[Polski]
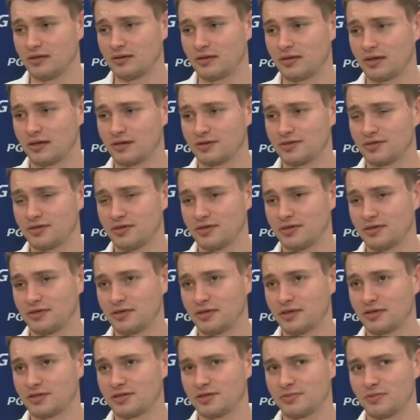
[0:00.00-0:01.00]
Także,
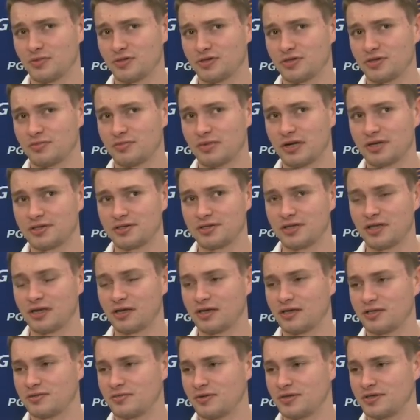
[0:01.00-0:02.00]
także może bardziej
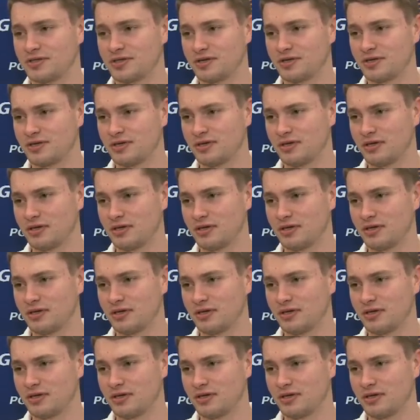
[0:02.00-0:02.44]
takie zmęczenie,